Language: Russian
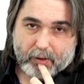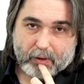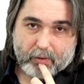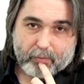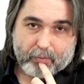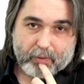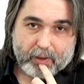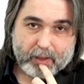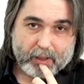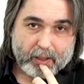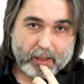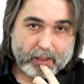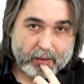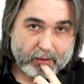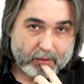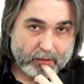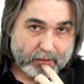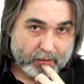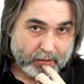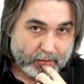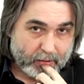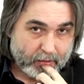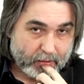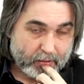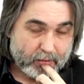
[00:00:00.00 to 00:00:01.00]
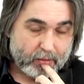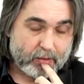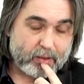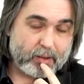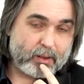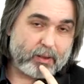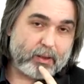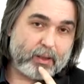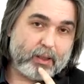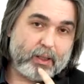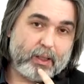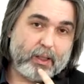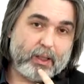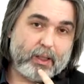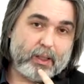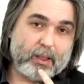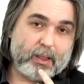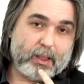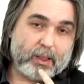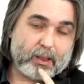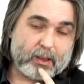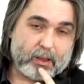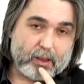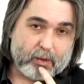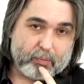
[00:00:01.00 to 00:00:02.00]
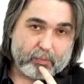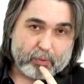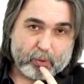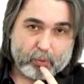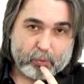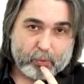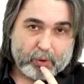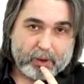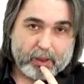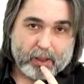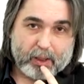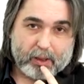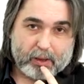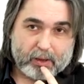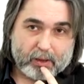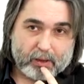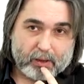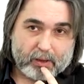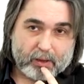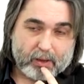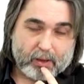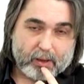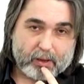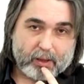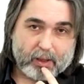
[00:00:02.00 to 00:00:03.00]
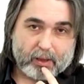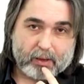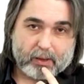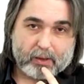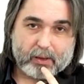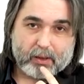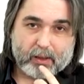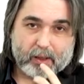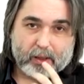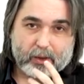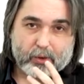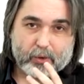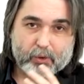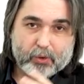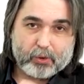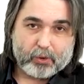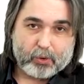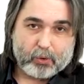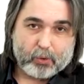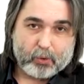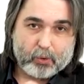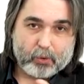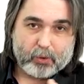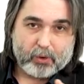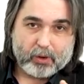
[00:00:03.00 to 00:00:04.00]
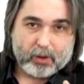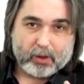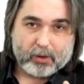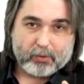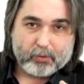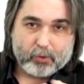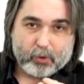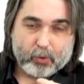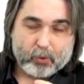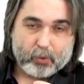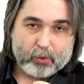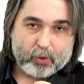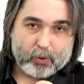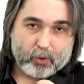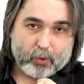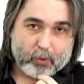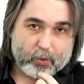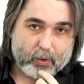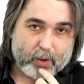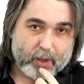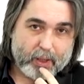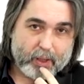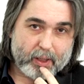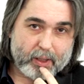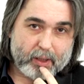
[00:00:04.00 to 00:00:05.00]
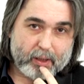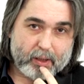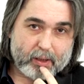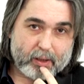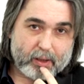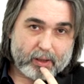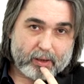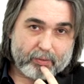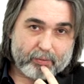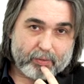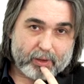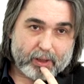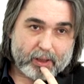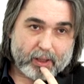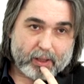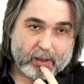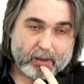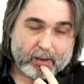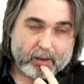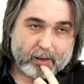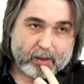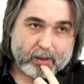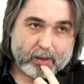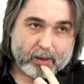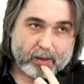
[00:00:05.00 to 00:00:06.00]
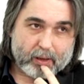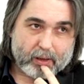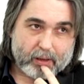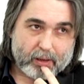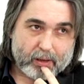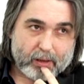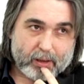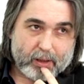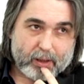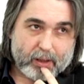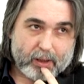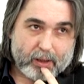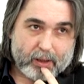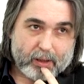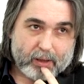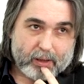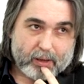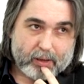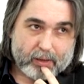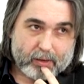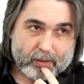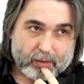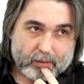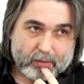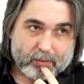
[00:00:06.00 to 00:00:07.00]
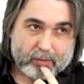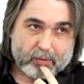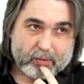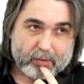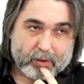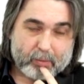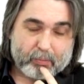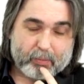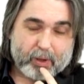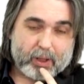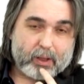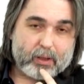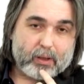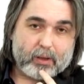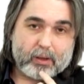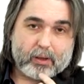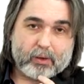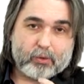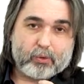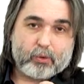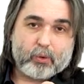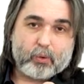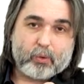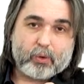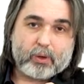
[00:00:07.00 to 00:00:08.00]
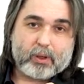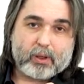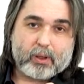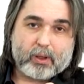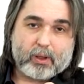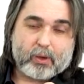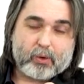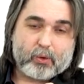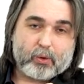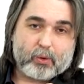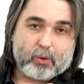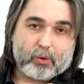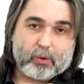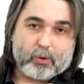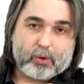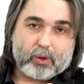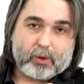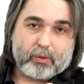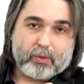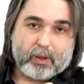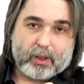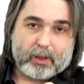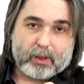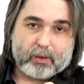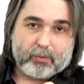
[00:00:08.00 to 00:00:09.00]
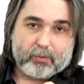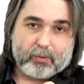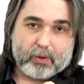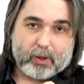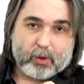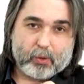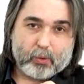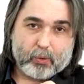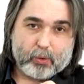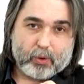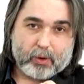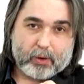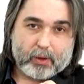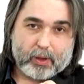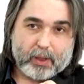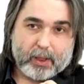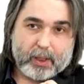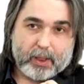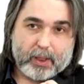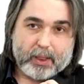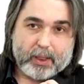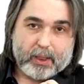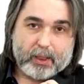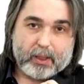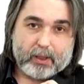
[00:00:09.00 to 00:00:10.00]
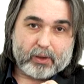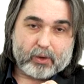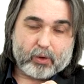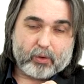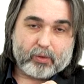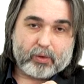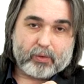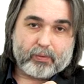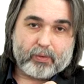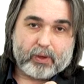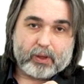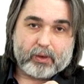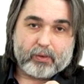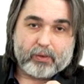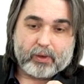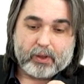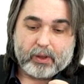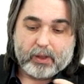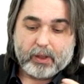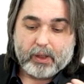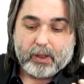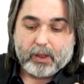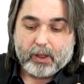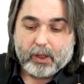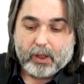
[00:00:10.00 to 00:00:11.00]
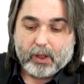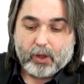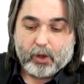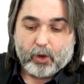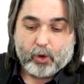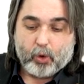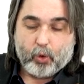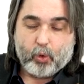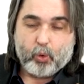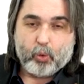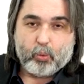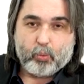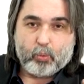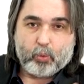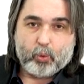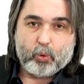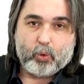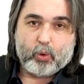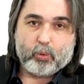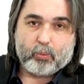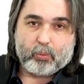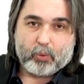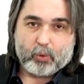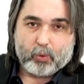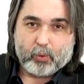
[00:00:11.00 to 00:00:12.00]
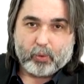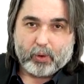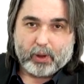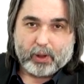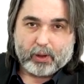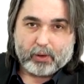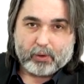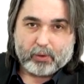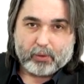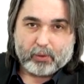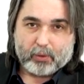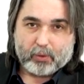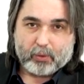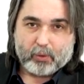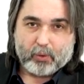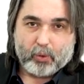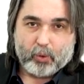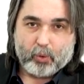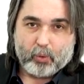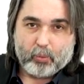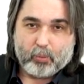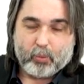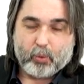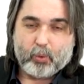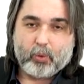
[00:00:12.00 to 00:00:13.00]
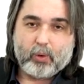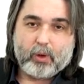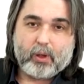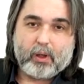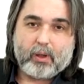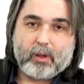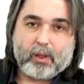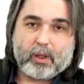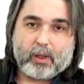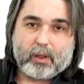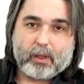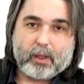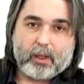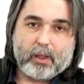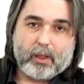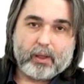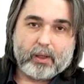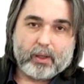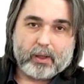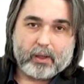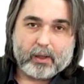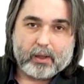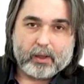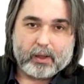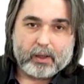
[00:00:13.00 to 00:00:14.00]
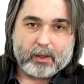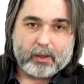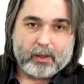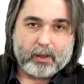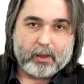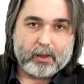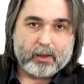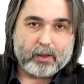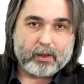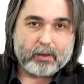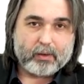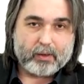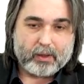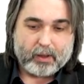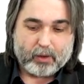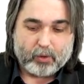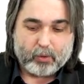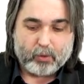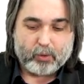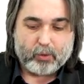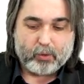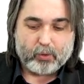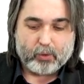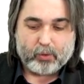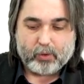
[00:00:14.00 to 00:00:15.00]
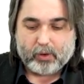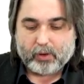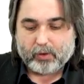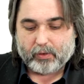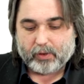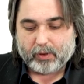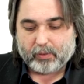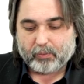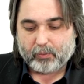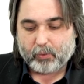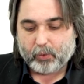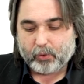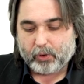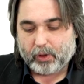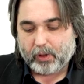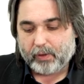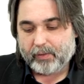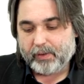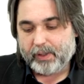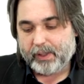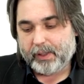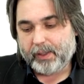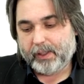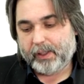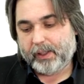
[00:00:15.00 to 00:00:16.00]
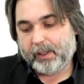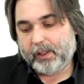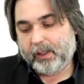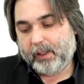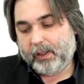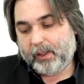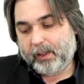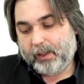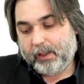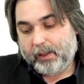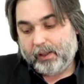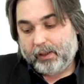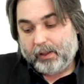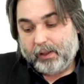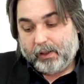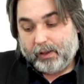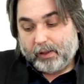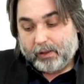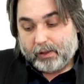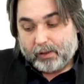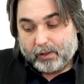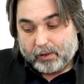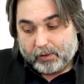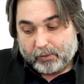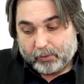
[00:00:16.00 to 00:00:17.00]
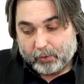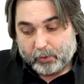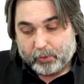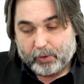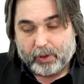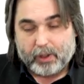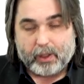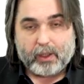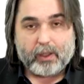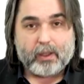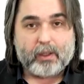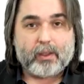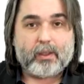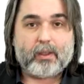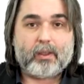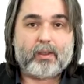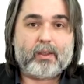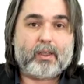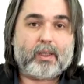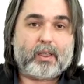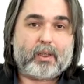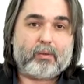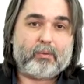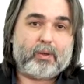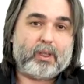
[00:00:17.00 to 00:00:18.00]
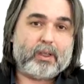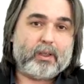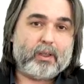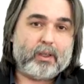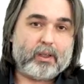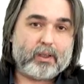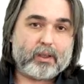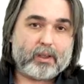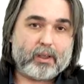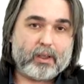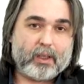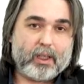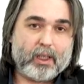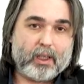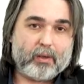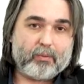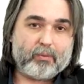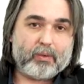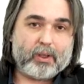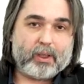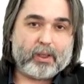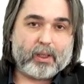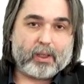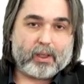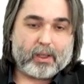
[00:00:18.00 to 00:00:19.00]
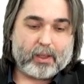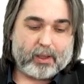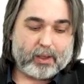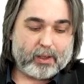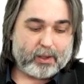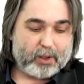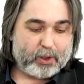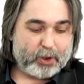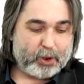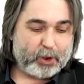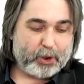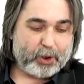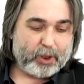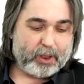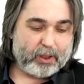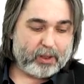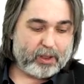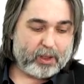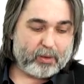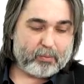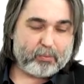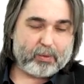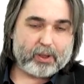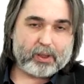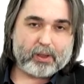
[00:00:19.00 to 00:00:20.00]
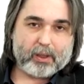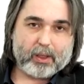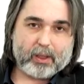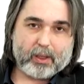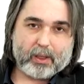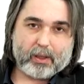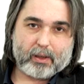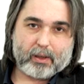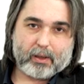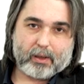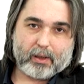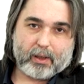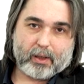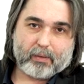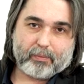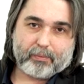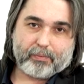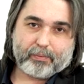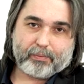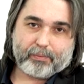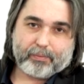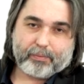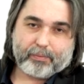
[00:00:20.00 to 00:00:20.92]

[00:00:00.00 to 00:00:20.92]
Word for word: доминанты, если не получается разрешаться сразу из тоники в тонику, доминанты как э, дополнительной функции, которая эту связь обнаружит, и, собственно, произвести любую модуляцию, любое тональное отклонение, какое только возможно внутри хроматической гаммы так щедро подарены нам